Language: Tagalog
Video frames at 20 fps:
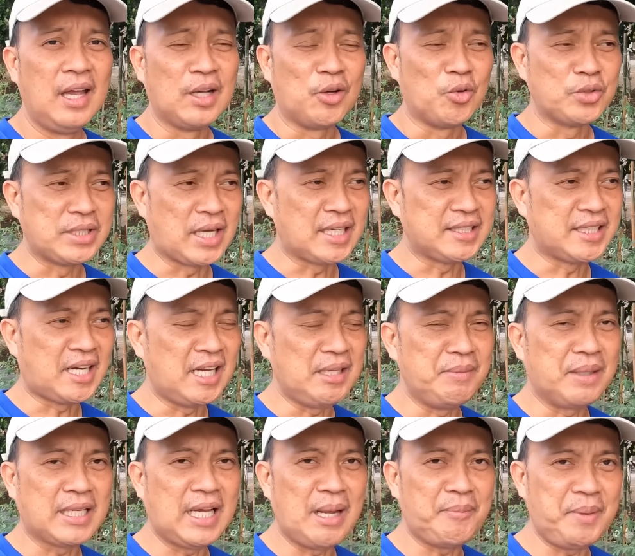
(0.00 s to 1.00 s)
Kung sakasakali
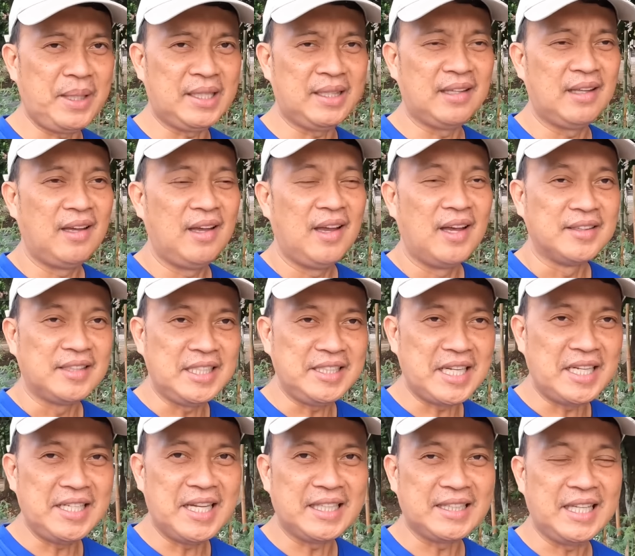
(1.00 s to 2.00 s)
magkalapit,
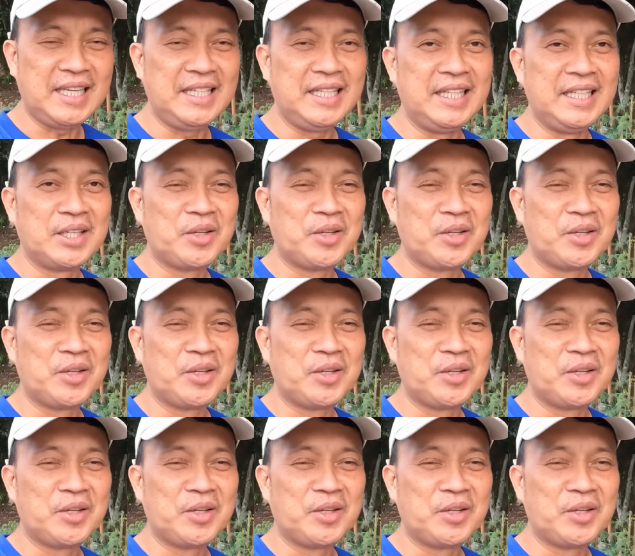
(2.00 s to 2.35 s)
tingnan natin